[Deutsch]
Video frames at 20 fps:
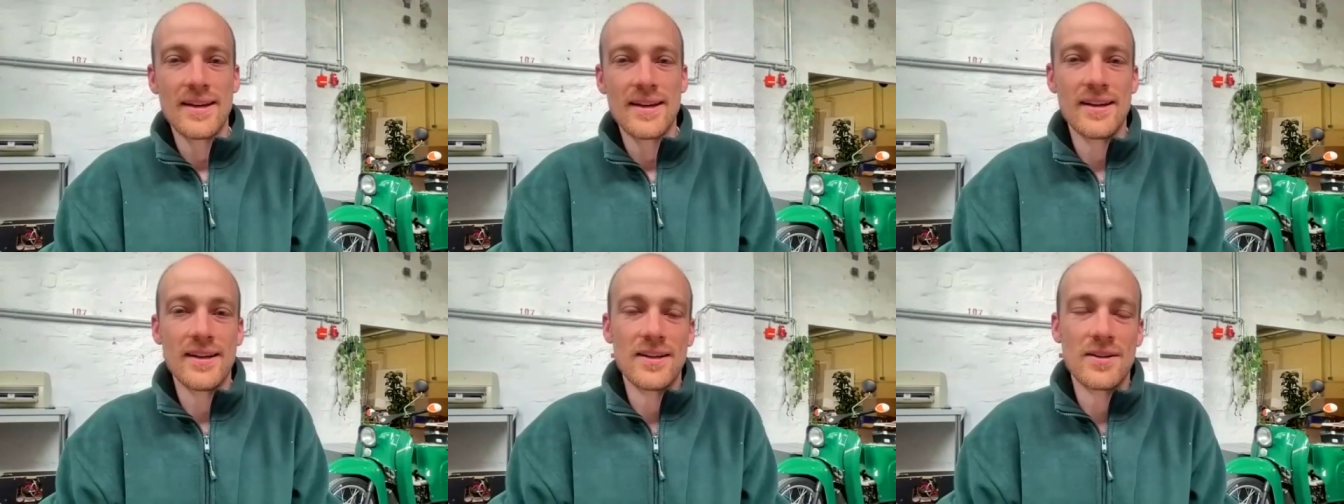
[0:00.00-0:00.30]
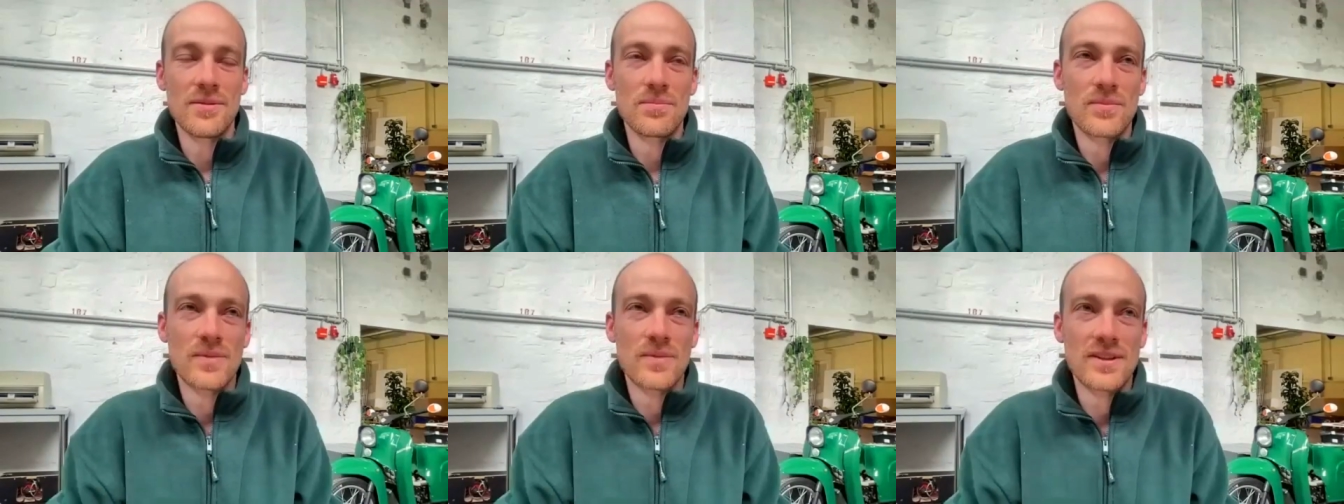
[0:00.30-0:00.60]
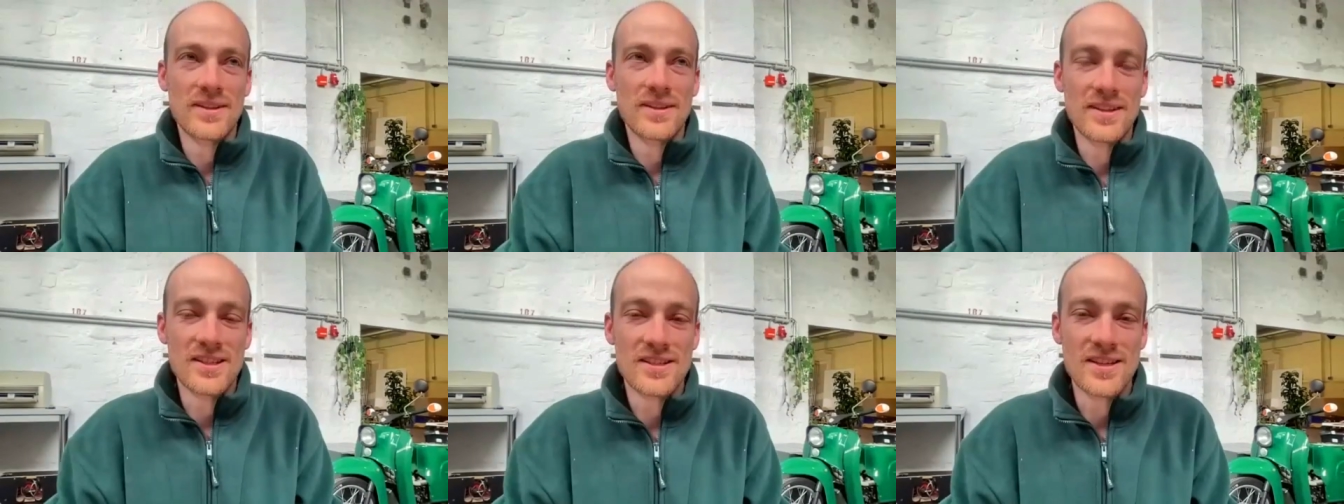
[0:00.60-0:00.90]

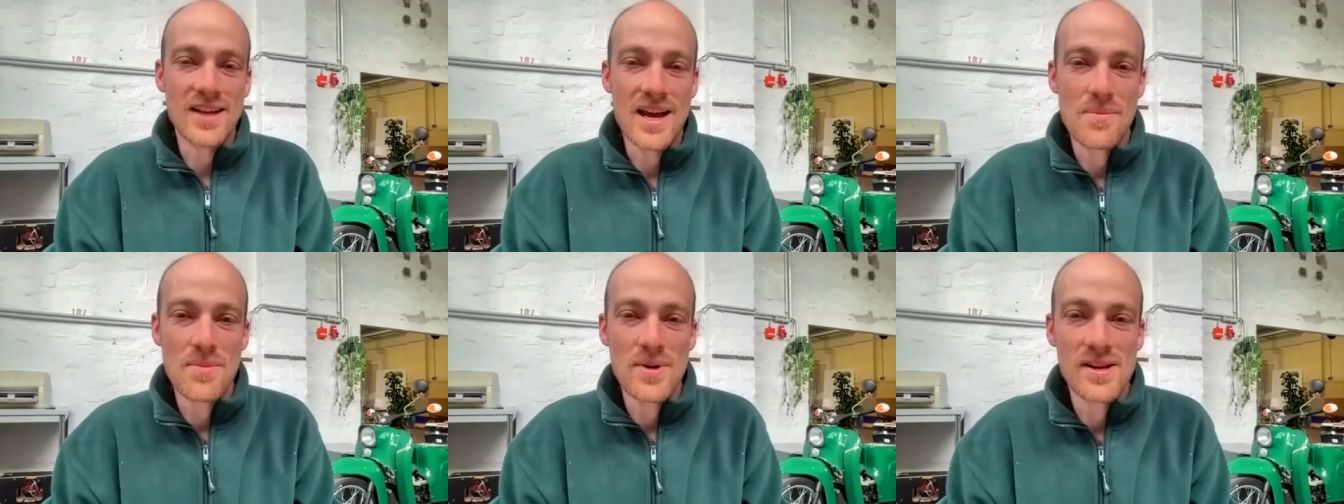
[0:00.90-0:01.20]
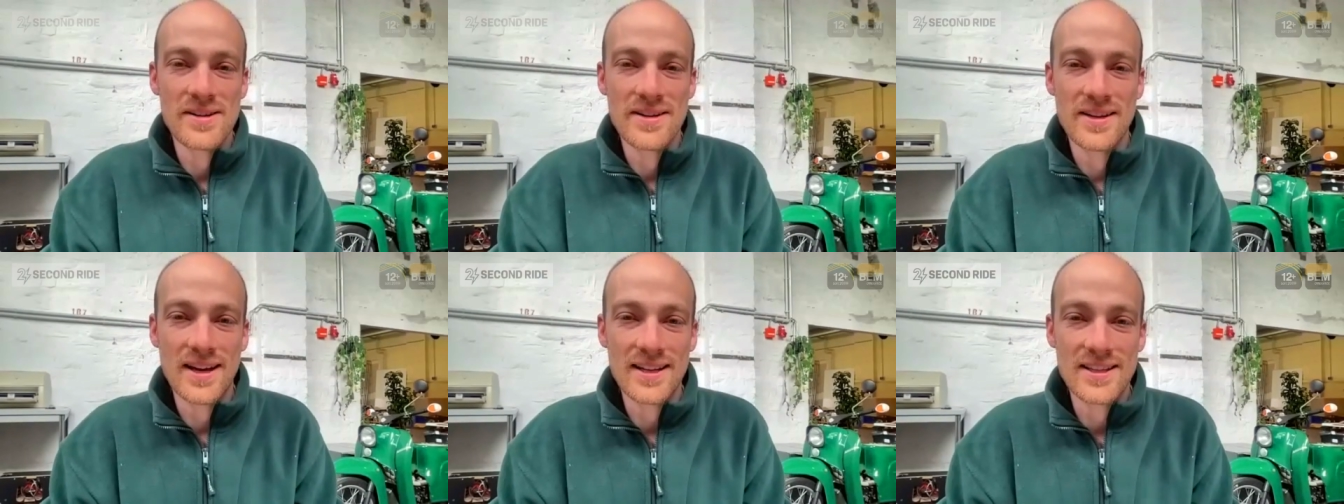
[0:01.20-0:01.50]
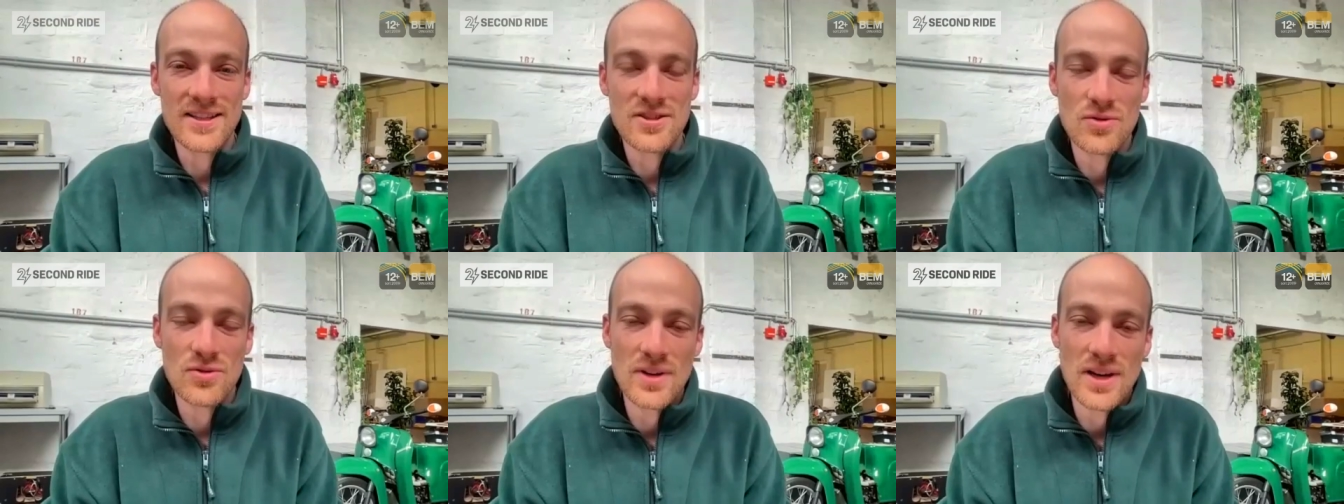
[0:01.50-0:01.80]
Ähm, das ist einmal eine
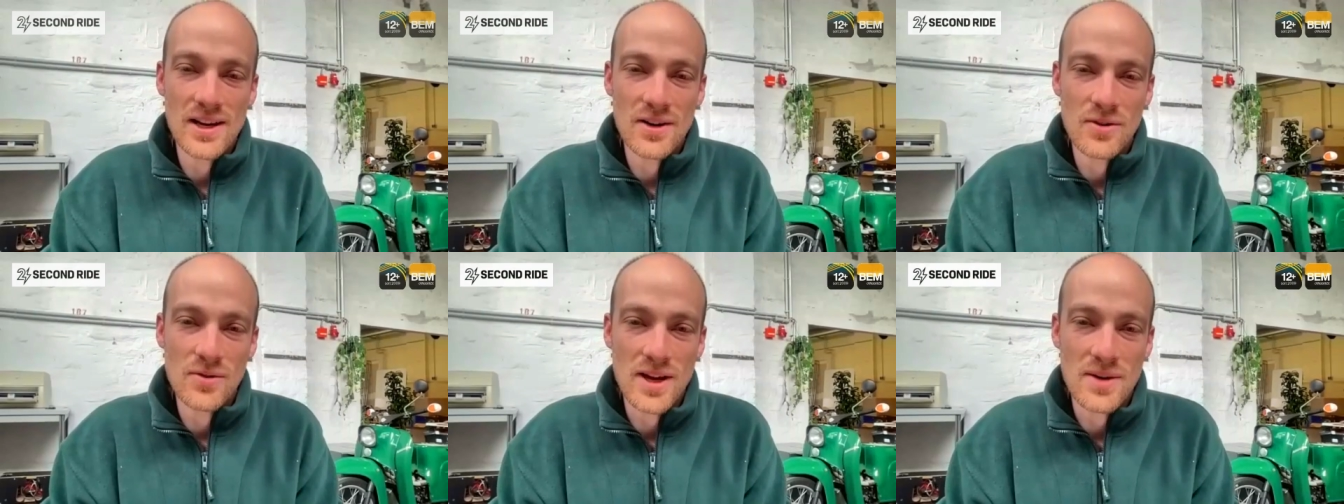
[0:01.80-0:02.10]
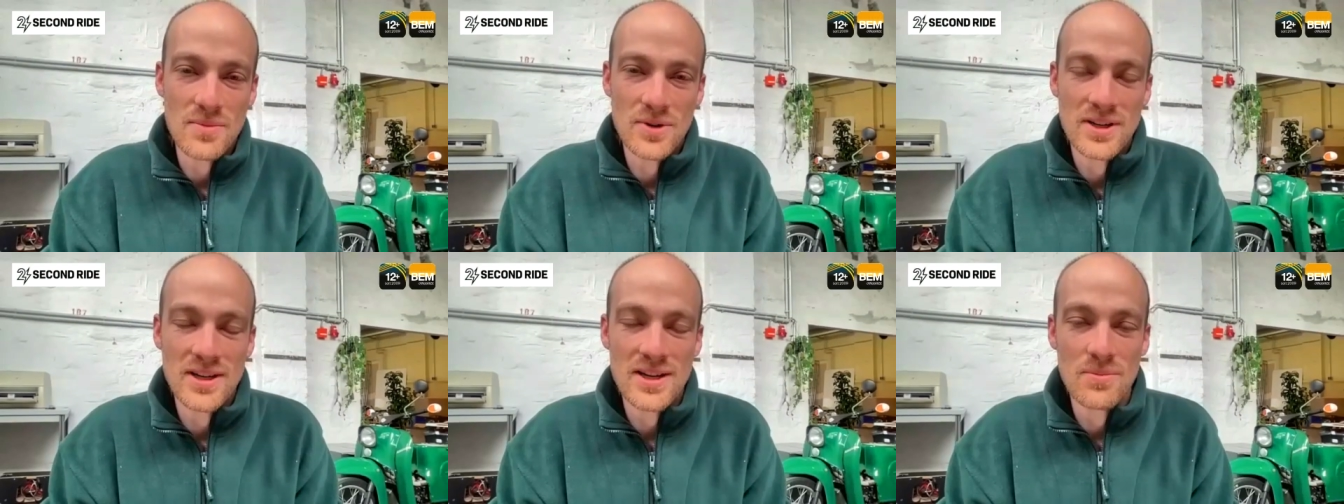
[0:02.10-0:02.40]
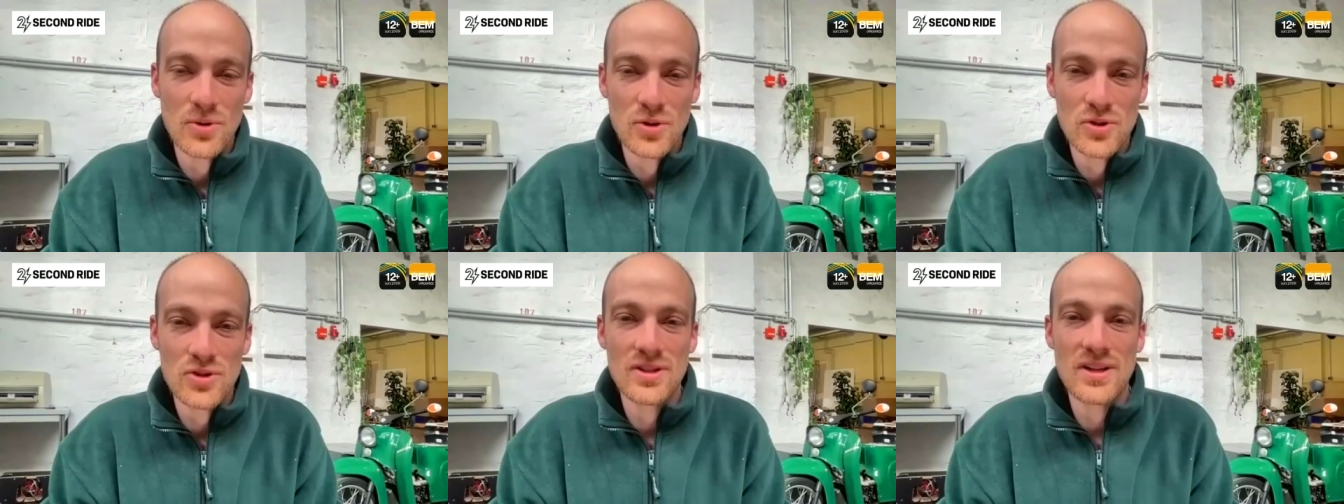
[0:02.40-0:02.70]
rationale und einmal eine
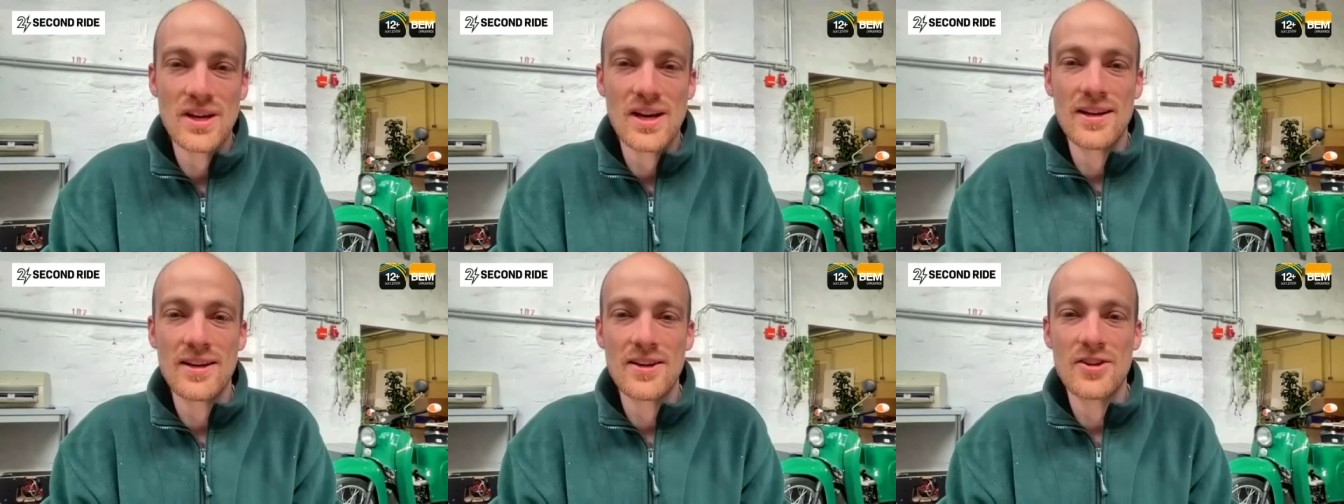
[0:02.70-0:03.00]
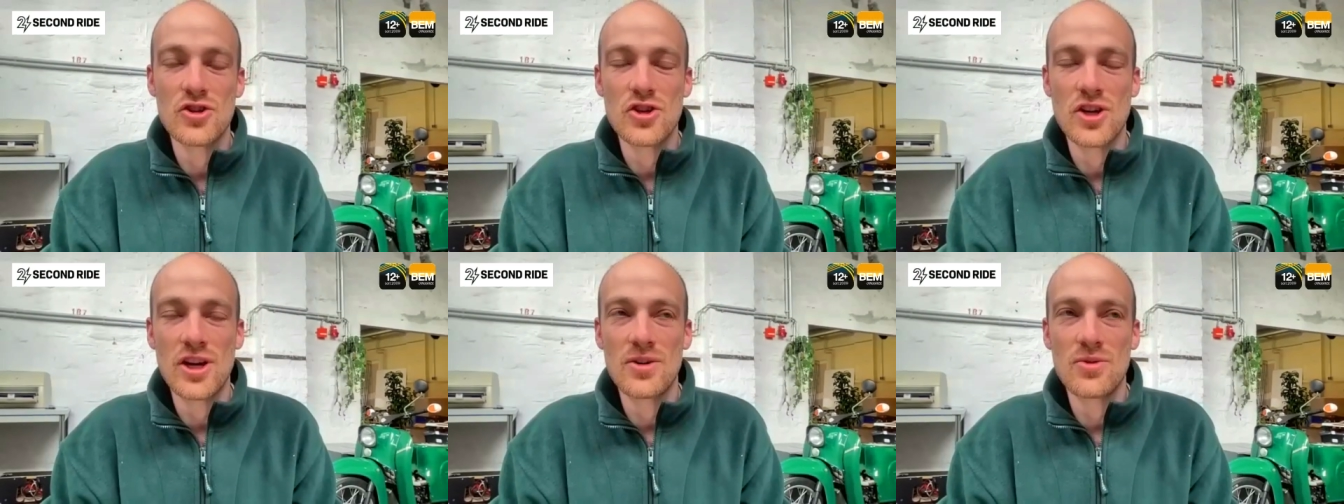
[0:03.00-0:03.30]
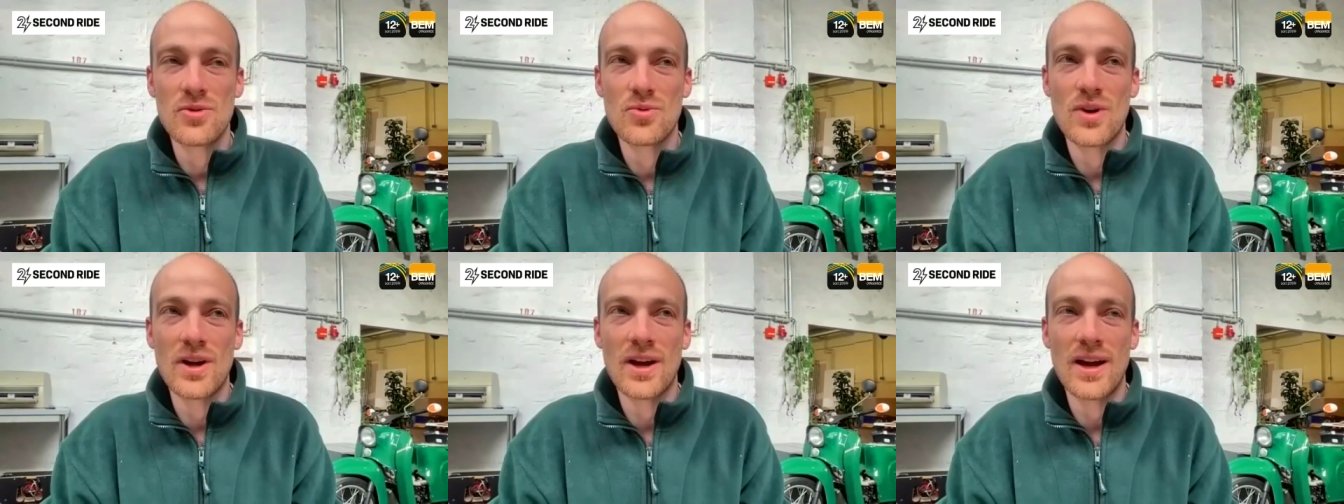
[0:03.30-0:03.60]
emotionale Entscheidung.